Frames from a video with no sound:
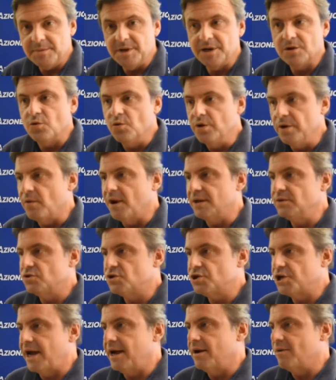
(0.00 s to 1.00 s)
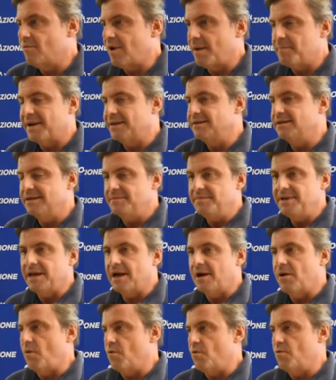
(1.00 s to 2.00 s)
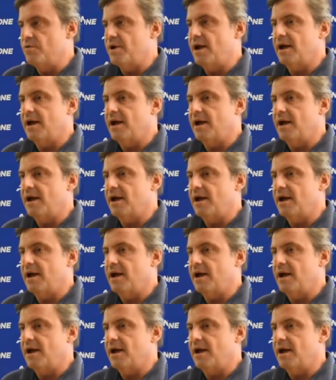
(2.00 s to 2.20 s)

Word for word: per cui quando c'è una pandemia o